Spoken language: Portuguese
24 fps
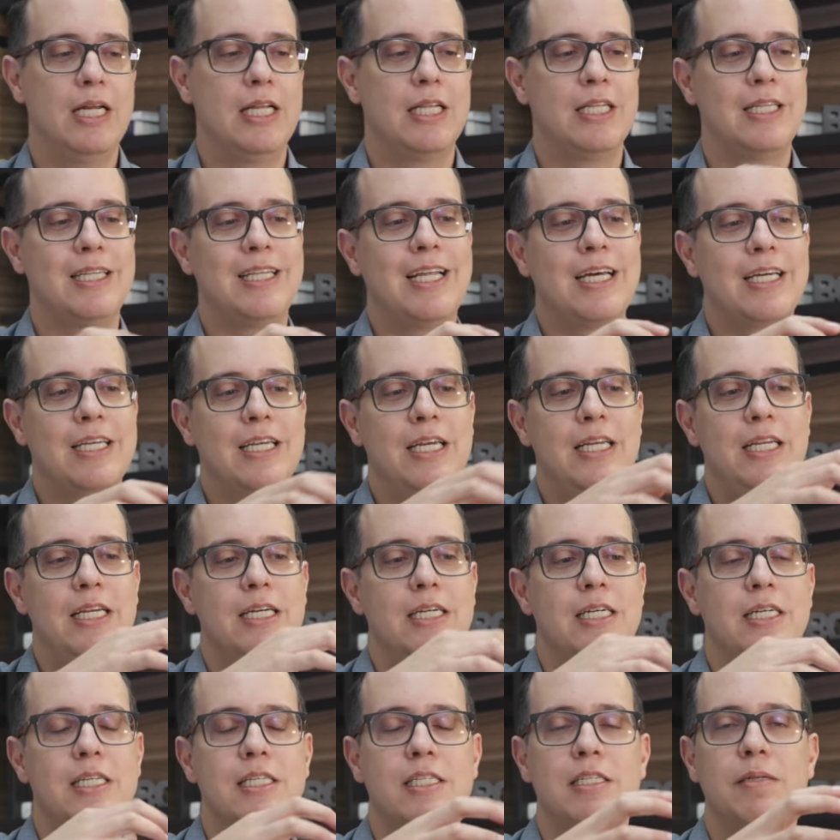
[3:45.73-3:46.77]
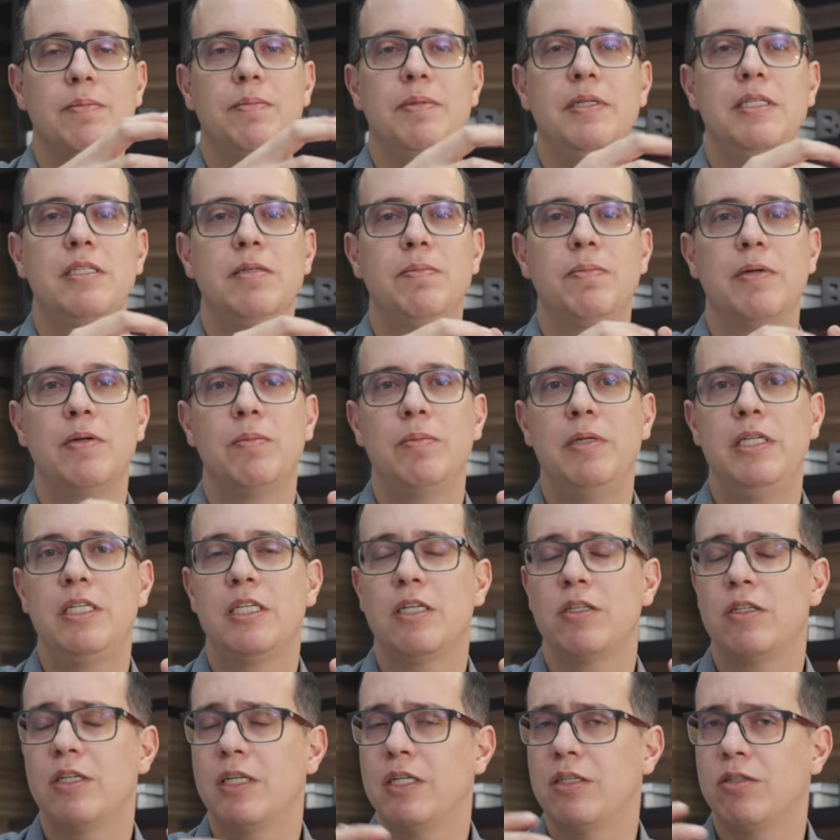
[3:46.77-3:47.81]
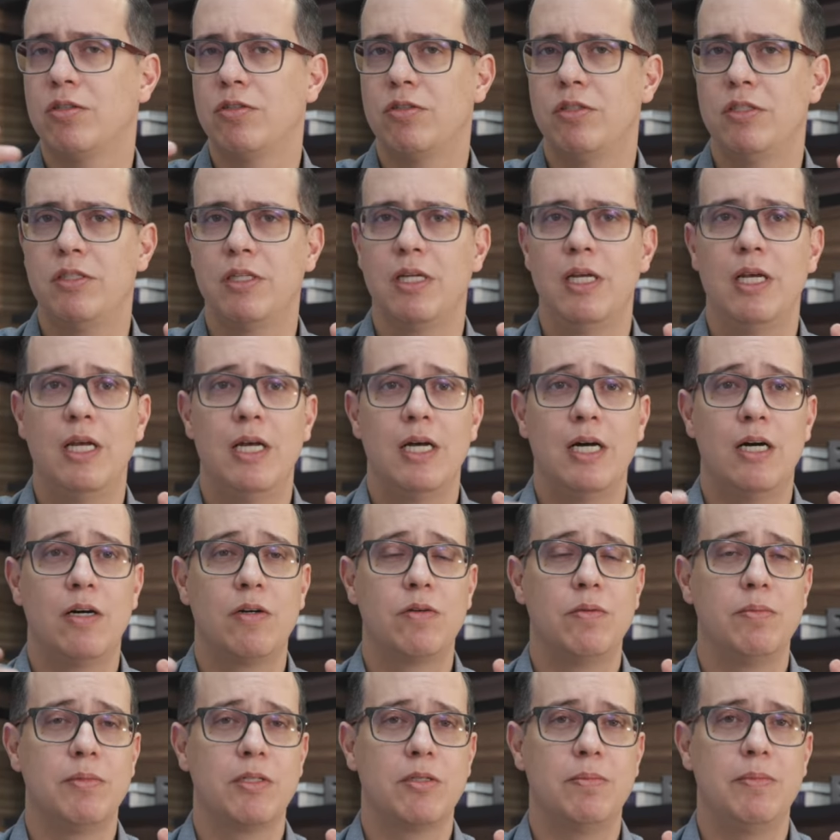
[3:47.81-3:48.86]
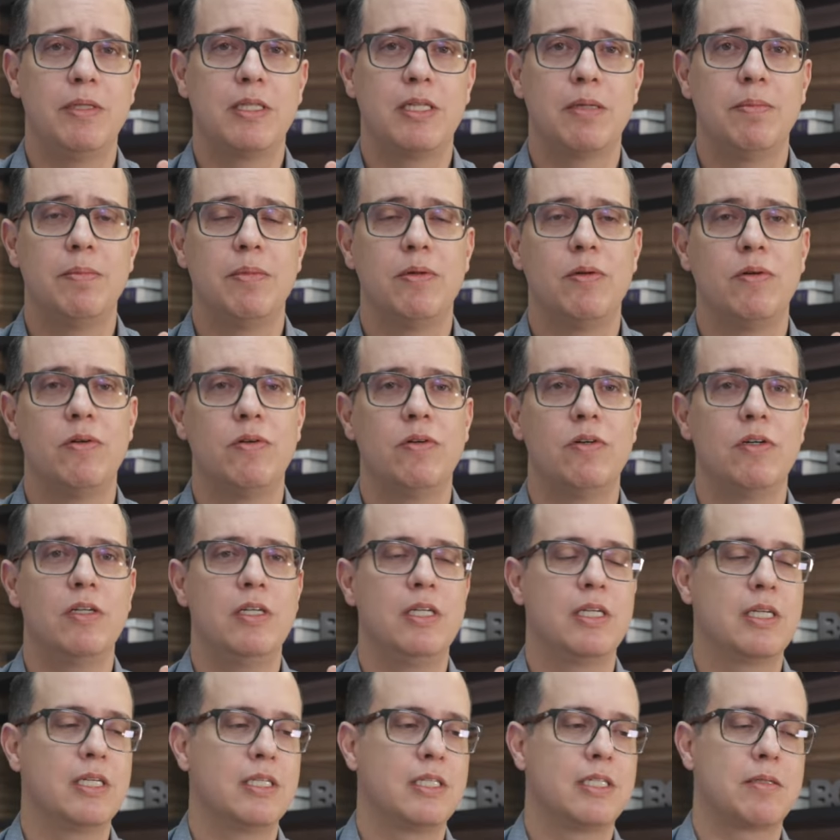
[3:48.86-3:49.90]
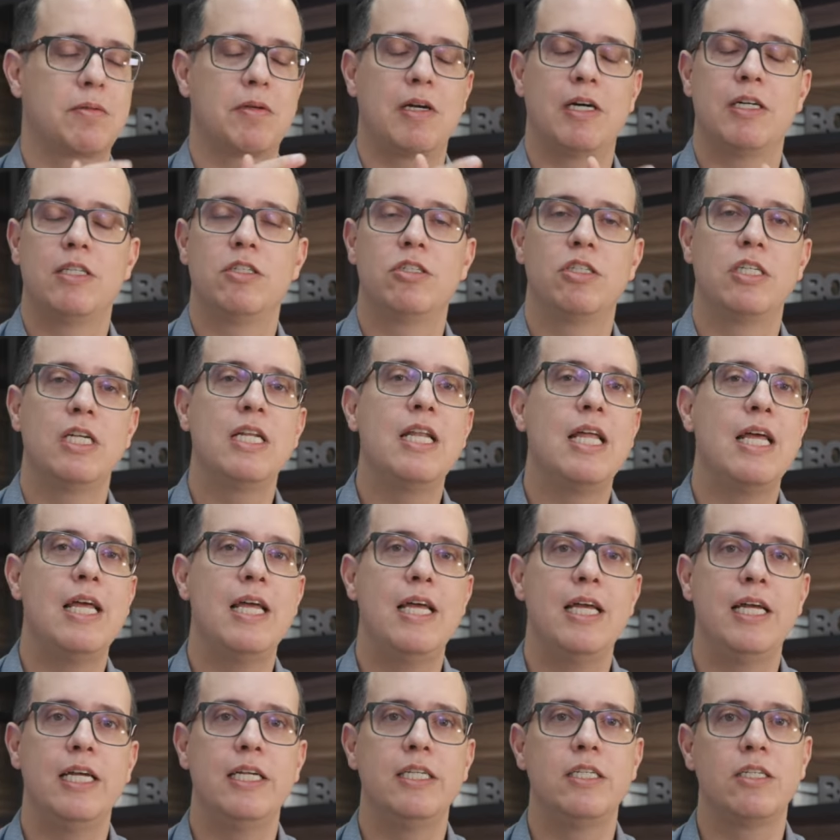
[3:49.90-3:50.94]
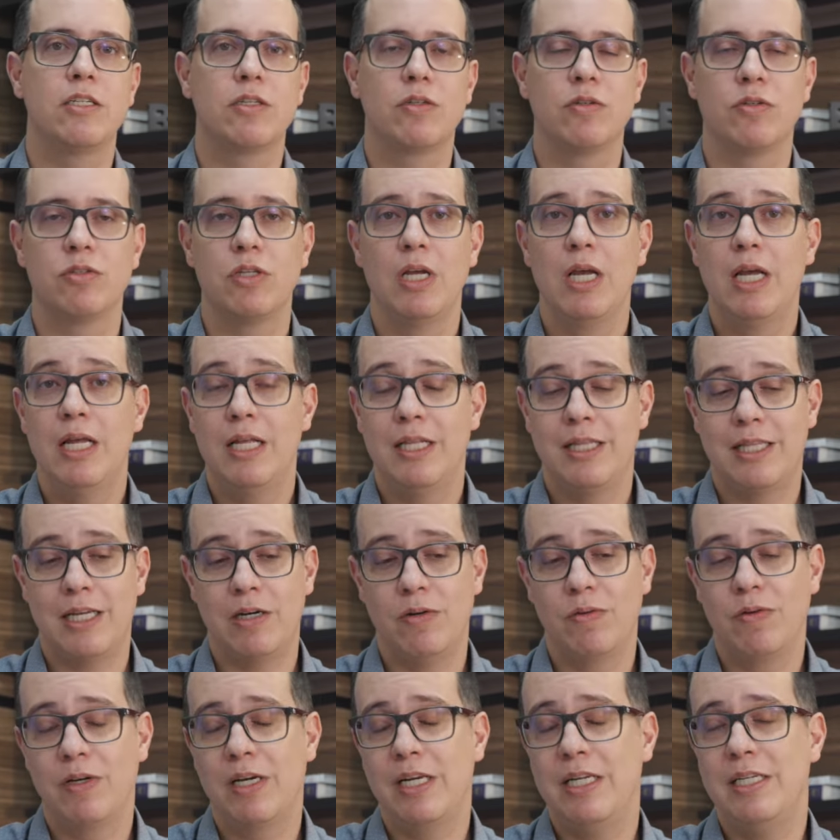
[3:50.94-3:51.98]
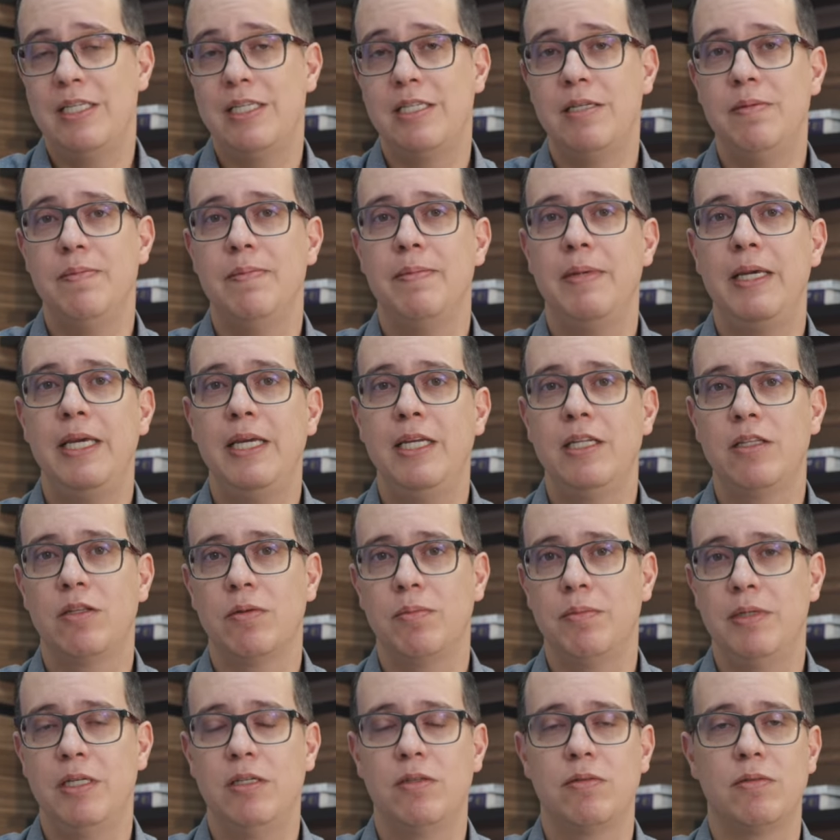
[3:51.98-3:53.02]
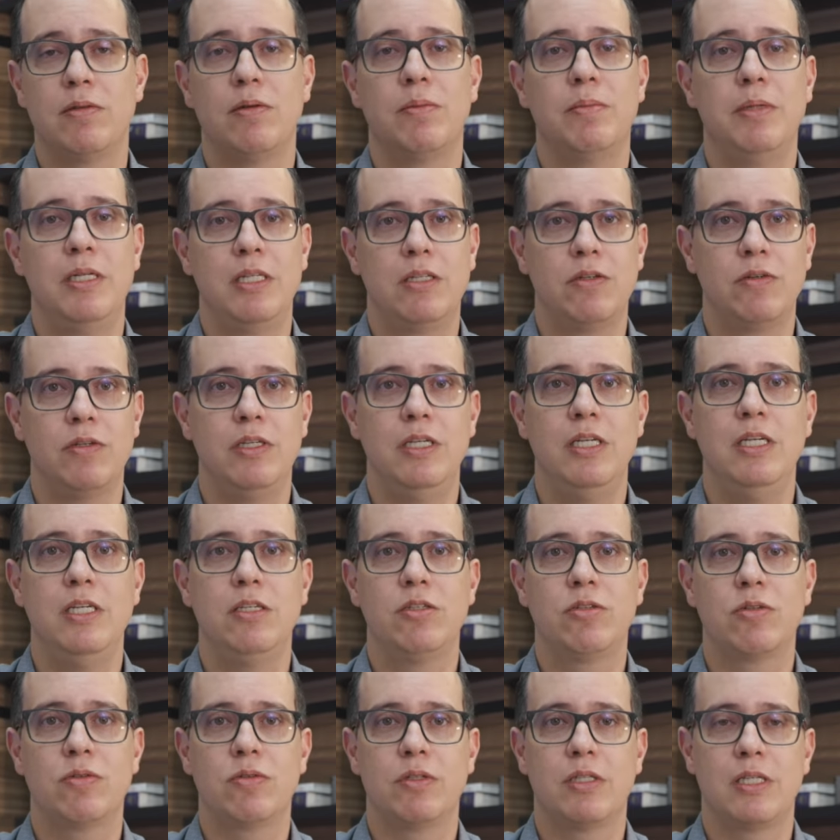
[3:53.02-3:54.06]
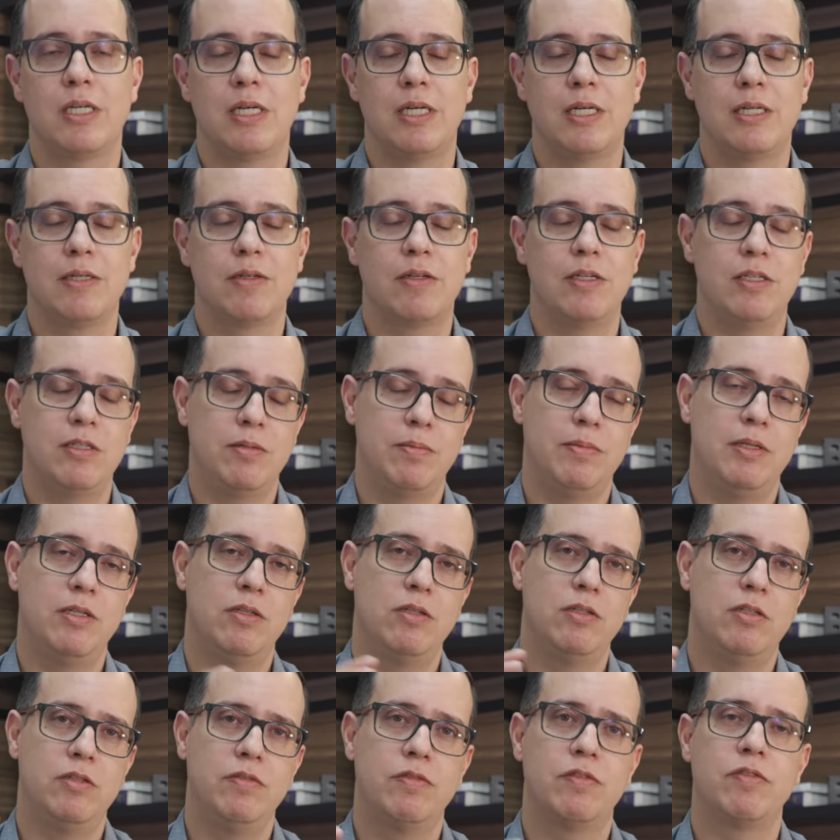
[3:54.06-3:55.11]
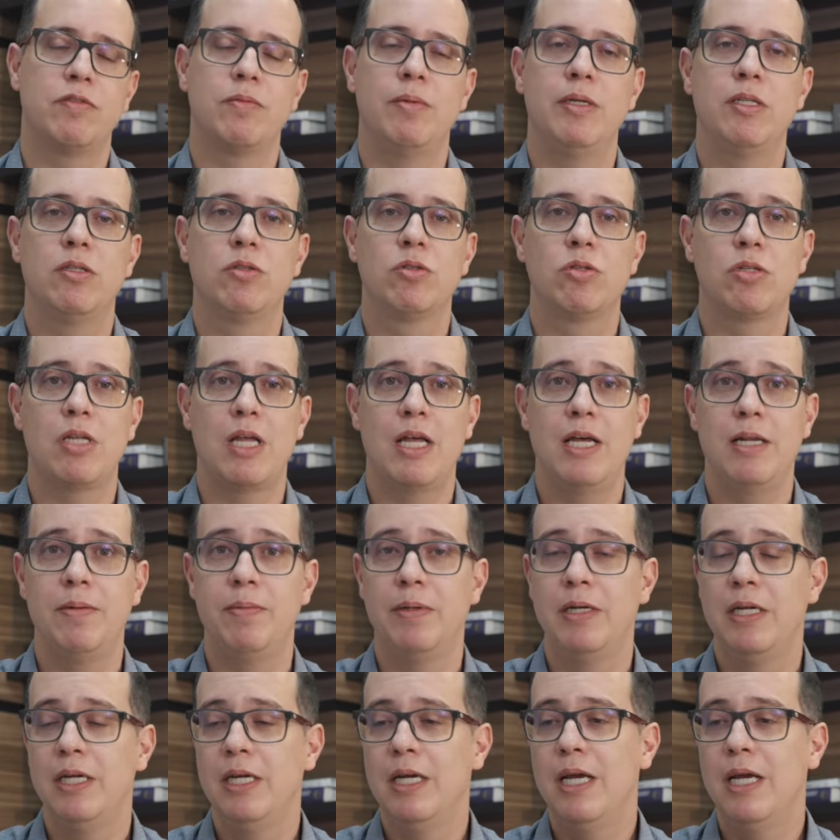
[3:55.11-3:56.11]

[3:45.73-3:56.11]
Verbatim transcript: Na criança, principalmente alterações, algumas metabólicas, casos genéticos, tá? o crescimento mesmo, aumenta o risco, tá? crescimento e desenvolvimento do cérebro.